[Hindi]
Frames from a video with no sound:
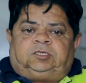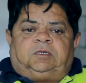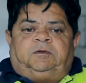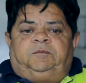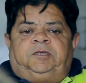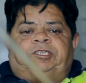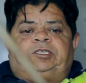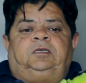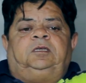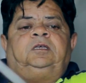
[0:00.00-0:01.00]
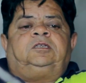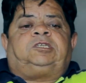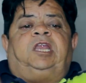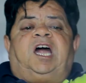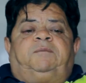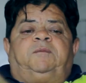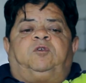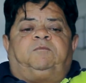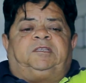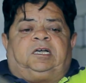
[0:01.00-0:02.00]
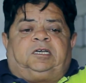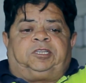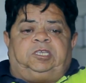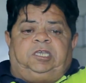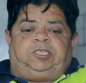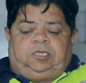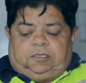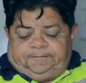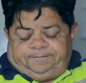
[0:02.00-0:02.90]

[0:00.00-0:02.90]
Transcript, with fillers: सब्ज मिर्च सलाद में बहुत मजा करती है जी